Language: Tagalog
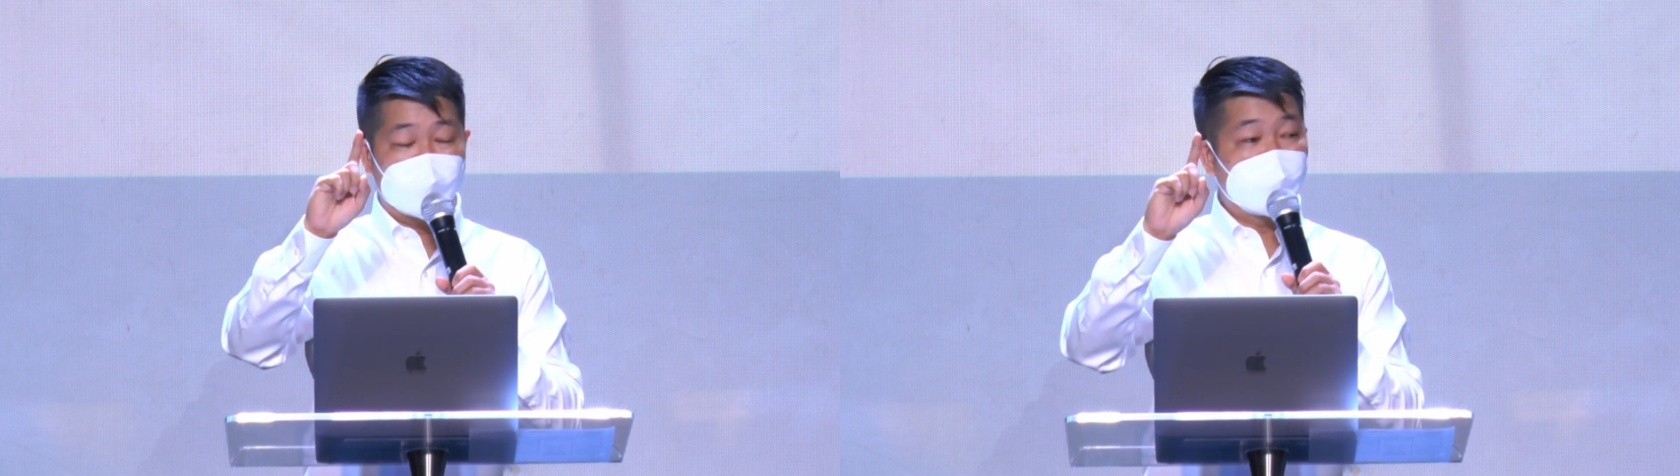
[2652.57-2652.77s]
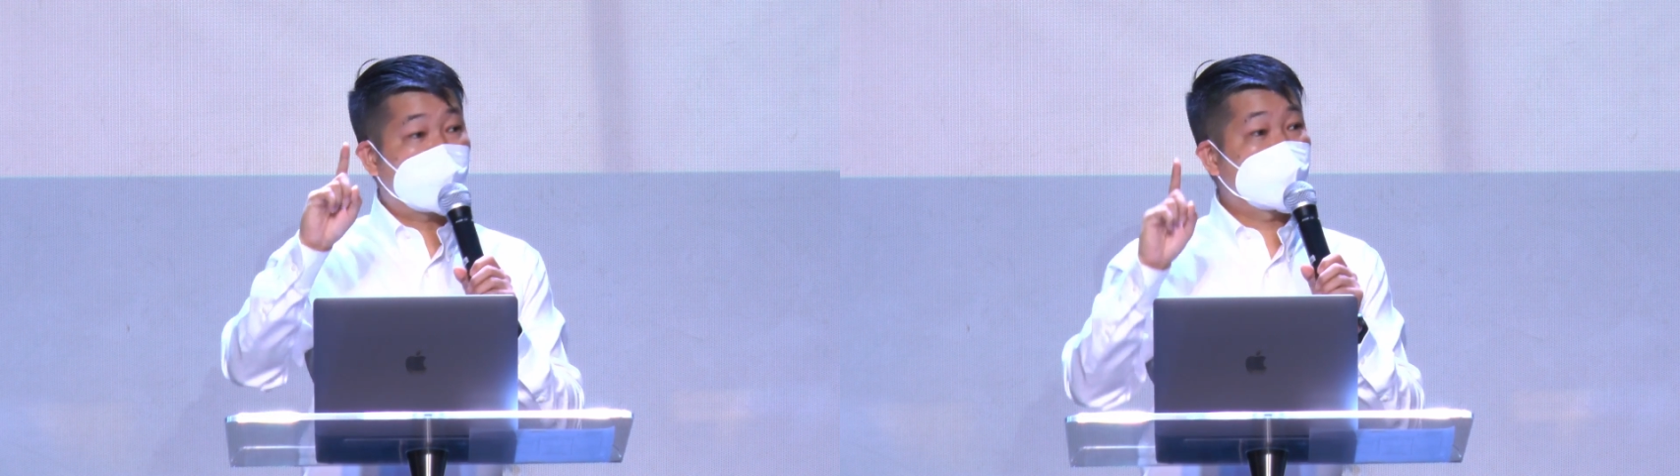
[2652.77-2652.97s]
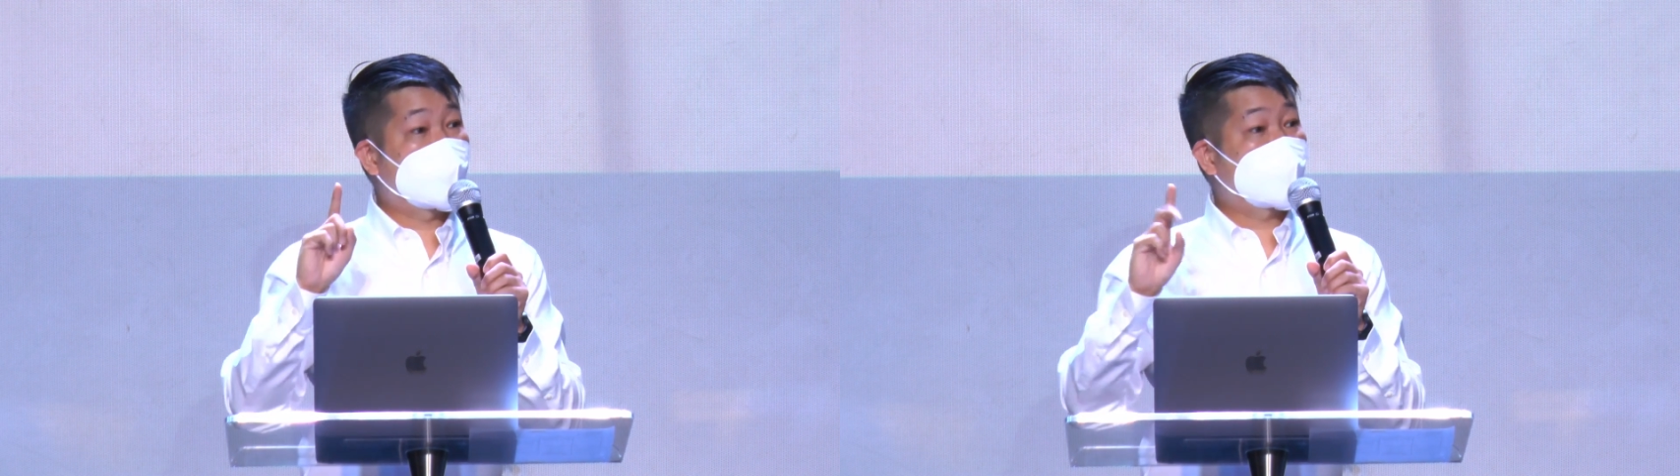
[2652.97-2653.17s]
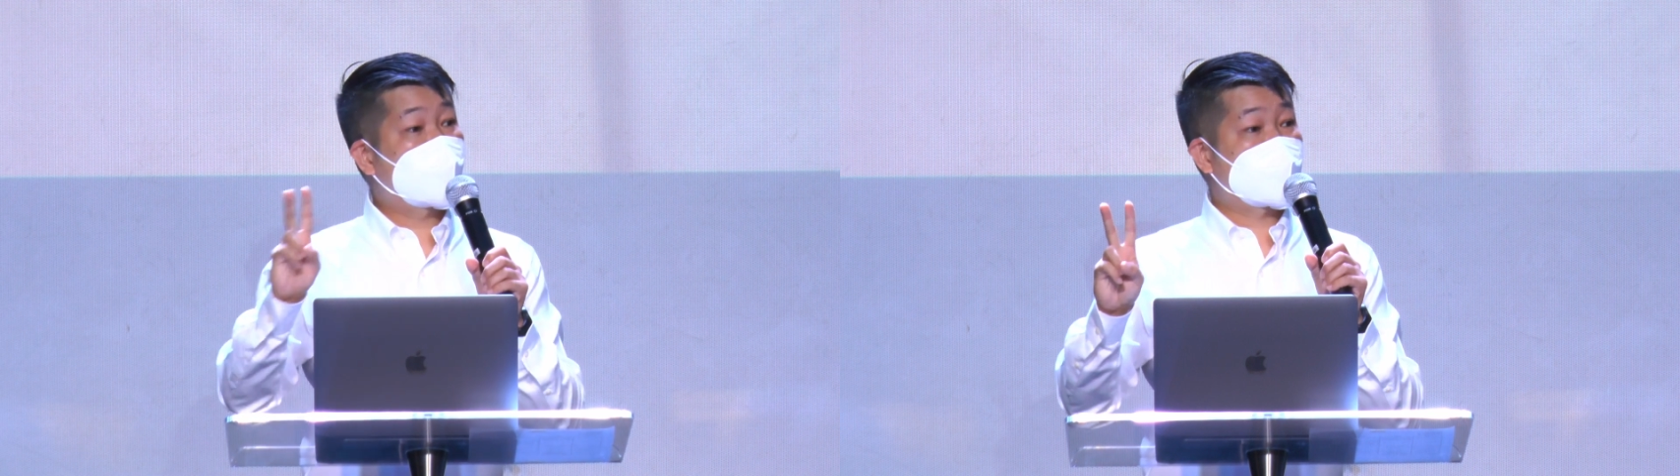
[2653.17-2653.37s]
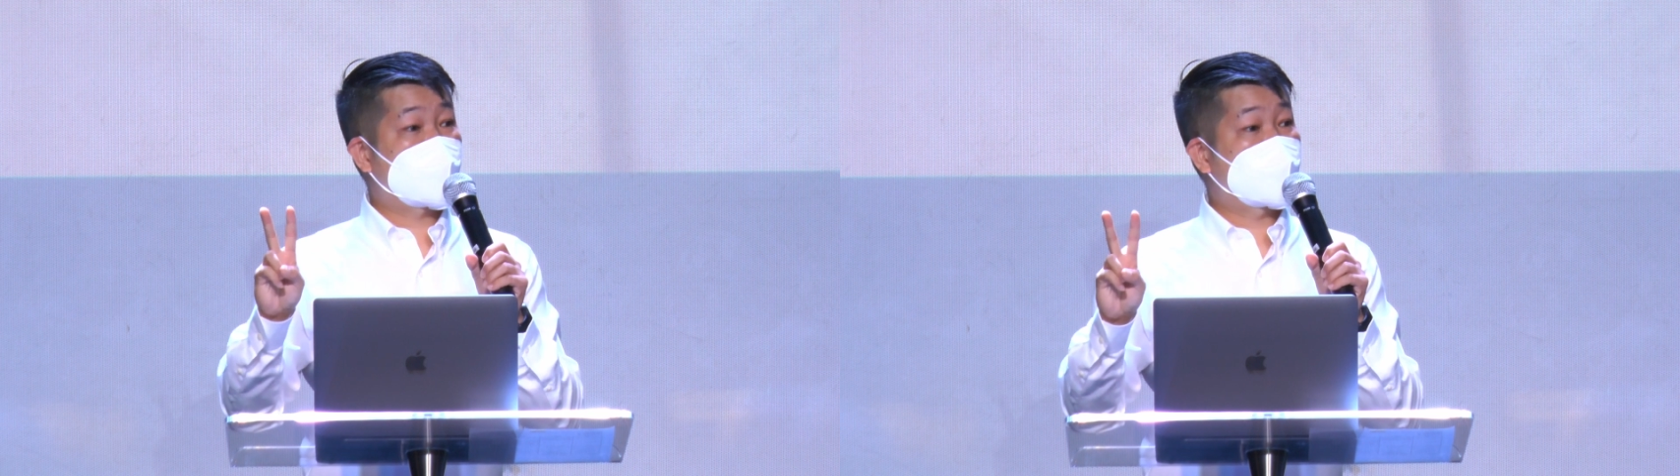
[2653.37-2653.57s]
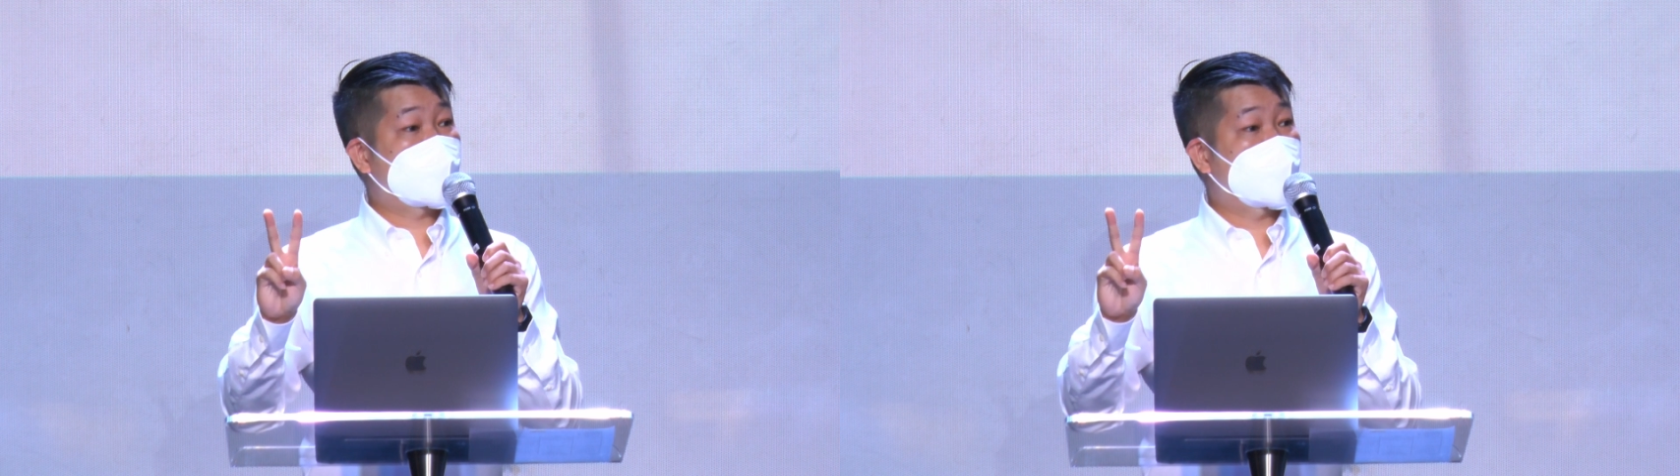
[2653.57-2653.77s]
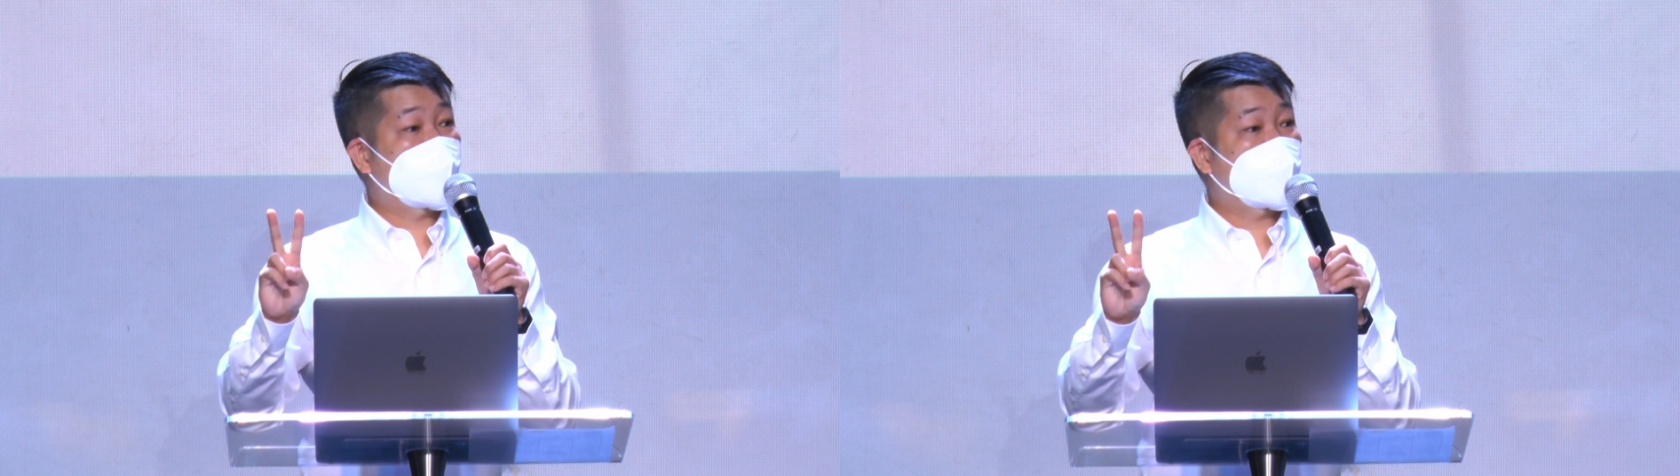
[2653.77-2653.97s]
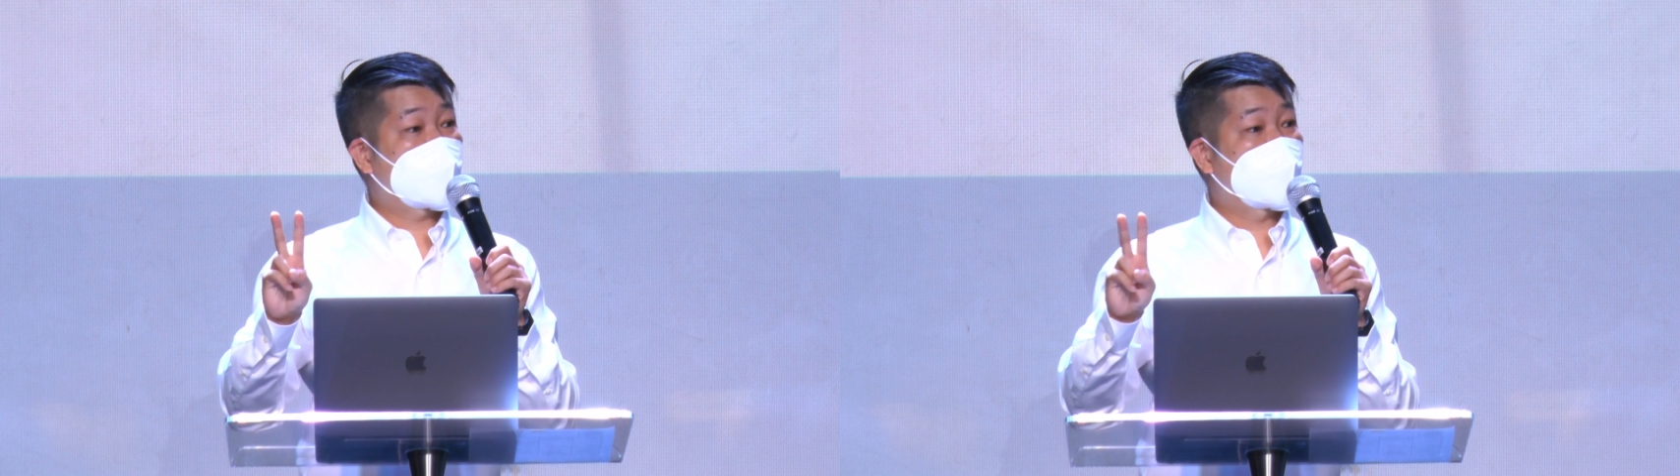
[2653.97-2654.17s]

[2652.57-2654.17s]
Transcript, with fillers: Ng kanyang presensya,